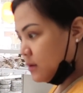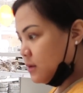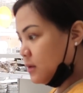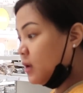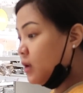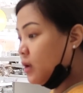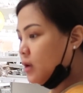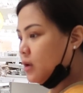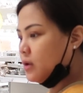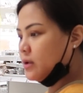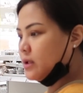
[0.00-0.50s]

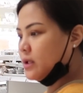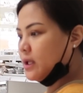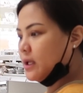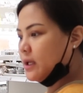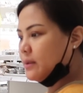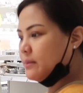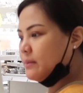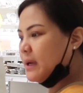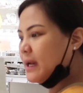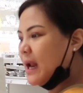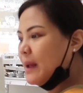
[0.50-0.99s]
Oo.
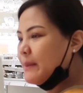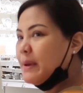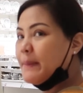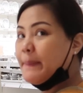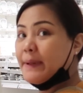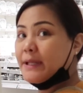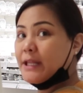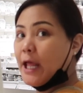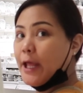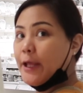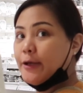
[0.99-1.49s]
Marami
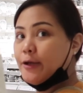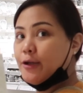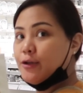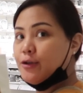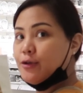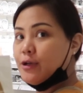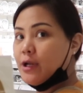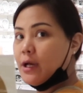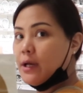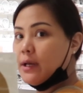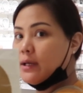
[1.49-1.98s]
pa tayo nun
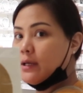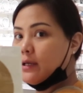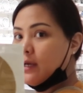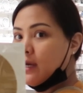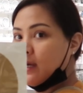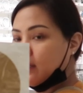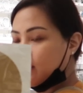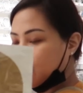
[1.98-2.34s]
yung nakahiga.